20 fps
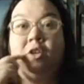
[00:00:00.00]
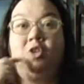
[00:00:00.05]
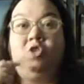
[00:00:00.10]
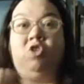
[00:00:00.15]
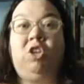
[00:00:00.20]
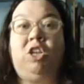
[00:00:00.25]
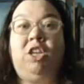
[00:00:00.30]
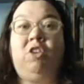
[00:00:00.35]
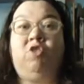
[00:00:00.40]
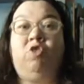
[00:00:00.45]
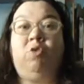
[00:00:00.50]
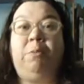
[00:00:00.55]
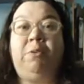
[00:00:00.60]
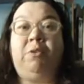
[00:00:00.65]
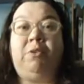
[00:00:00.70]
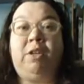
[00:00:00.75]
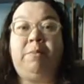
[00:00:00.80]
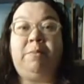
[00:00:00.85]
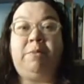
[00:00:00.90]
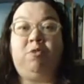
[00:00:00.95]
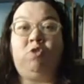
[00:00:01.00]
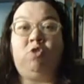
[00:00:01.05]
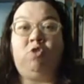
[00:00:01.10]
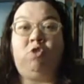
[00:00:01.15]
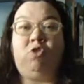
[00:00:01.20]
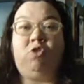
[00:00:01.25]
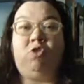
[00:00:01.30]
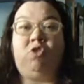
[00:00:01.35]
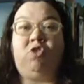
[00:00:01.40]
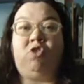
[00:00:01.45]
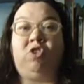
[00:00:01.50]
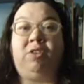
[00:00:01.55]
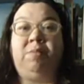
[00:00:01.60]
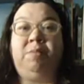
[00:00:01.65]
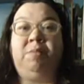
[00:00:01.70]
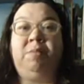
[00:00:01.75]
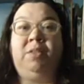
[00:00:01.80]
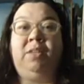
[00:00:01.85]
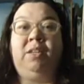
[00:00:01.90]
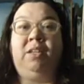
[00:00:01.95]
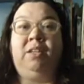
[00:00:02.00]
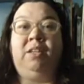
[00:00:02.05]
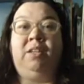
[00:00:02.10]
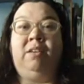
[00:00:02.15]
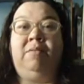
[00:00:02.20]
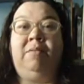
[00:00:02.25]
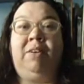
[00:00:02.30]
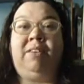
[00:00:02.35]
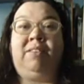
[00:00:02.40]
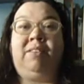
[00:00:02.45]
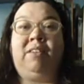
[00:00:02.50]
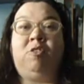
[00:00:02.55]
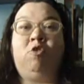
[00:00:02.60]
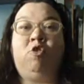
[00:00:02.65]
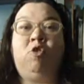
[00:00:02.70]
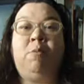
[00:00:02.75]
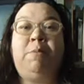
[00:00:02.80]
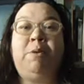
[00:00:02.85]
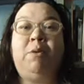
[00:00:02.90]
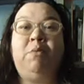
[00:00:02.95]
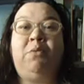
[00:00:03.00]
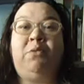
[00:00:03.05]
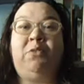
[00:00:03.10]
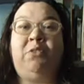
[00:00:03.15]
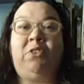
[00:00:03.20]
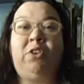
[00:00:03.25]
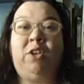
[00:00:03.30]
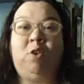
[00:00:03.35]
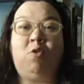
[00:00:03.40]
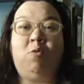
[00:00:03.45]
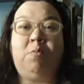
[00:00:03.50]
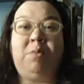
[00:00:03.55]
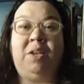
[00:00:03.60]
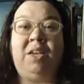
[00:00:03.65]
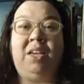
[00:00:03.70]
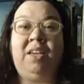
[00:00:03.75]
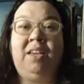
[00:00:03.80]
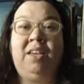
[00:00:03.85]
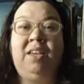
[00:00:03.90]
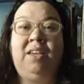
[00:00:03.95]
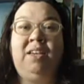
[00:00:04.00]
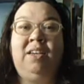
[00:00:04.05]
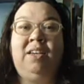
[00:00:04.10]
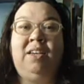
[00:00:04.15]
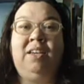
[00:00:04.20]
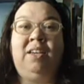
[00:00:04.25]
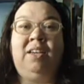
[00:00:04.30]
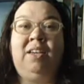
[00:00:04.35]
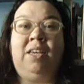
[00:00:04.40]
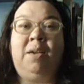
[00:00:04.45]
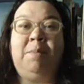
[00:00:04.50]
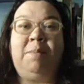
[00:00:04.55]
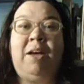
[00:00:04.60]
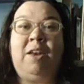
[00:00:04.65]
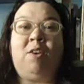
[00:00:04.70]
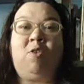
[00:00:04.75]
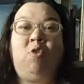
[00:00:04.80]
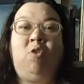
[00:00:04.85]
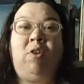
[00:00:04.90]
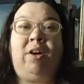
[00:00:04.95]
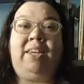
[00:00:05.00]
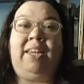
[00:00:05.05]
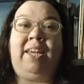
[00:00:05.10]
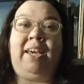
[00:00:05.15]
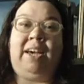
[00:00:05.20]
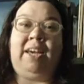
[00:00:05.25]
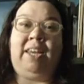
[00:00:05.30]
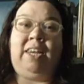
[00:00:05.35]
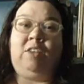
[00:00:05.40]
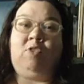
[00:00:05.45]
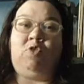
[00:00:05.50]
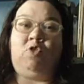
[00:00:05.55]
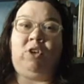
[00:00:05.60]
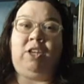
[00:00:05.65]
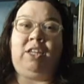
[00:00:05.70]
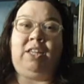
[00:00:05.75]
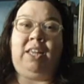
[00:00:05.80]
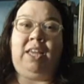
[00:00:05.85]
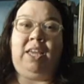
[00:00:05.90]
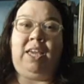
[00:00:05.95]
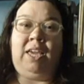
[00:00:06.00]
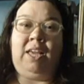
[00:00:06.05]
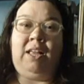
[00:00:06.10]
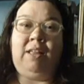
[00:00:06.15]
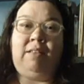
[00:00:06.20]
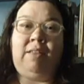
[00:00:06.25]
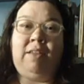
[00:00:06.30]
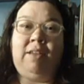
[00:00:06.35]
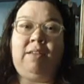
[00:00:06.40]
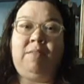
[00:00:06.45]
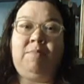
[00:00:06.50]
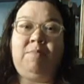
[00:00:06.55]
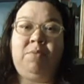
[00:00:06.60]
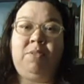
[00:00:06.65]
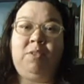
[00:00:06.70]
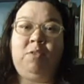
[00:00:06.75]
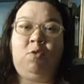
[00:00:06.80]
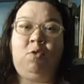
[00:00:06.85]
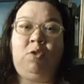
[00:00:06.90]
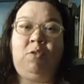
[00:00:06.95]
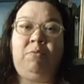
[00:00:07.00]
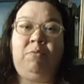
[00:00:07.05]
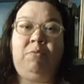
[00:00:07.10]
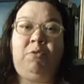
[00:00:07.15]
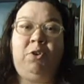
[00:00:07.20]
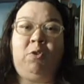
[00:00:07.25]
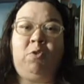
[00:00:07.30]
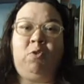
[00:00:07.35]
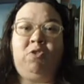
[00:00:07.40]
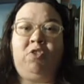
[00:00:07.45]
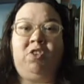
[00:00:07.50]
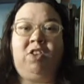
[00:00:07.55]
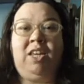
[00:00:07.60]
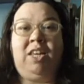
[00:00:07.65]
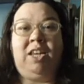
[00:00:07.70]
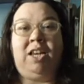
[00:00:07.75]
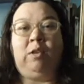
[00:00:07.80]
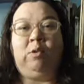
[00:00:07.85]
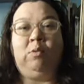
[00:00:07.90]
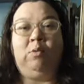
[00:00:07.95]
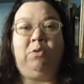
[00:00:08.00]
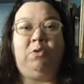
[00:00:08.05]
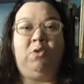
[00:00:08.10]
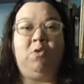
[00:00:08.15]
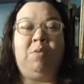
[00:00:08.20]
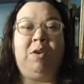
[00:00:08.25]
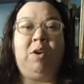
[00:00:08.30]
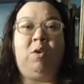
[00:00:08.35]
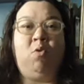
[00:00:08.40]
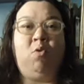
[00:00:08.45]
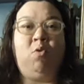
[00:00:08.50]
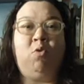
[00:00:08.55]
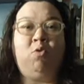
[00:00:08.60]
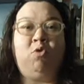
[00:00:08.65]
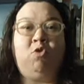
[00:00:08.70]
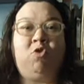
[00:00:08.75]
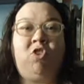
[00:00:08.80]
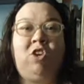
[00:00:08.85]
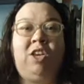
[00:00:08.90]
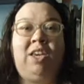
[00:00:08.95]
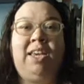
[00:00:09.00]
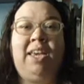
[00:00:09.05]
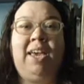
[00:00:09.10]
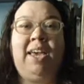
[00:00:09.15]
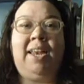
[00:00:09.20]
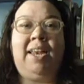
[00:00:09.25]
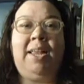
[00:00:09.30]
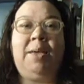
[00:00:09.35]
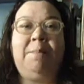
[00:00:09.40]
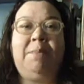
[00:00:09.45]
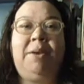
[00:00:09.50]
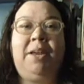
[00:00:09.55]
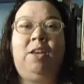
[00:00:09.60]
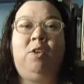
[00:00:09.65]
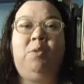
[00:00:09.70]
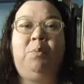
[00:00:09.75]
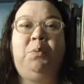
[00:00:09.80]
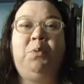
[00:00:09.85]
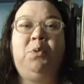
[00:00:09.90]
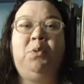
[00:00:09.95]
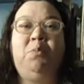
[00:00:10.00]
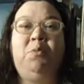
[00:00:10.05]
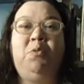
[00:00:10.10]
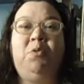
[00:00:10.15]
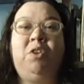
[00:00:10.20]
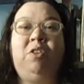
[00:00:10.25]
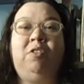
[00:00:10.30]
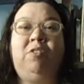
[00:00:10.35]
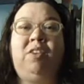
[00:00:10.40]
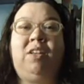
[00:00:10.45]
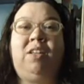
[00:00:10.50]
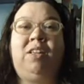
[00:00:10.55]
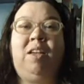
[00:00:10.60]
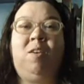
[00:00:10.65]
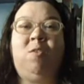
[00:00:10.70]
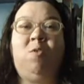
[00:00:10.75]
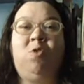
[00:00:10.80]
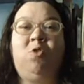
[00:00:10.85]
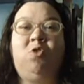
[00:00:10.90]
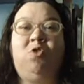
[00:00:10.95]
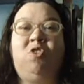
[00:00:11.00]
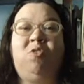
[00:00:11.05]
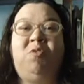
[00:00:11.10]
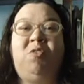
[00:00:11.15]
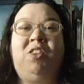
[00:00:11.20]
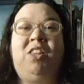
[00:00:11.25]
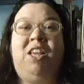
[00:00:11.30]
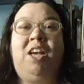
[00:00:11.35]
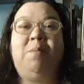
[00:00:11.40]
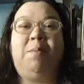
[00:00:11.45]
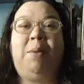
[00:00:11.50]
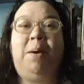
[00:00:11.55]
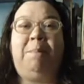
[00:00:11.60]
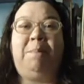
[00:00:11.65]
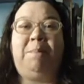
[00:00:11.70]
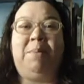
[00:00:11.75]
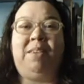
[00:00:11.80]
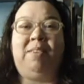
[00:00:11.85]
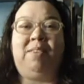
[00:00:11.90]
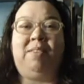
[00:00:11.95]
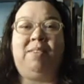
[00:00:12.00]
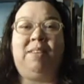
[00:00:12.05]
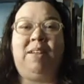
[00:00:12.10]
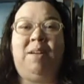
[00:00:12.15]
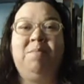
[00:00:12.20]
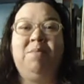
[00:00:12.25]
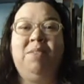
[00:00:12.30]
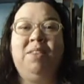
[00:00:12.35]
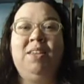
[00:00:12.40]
Gente, o programa de hoje vai ser sobre um filme que marcou a década de 80 foi considerado um filme cult e é lembrado por muitos até hoje. Eu vou dar uma pista.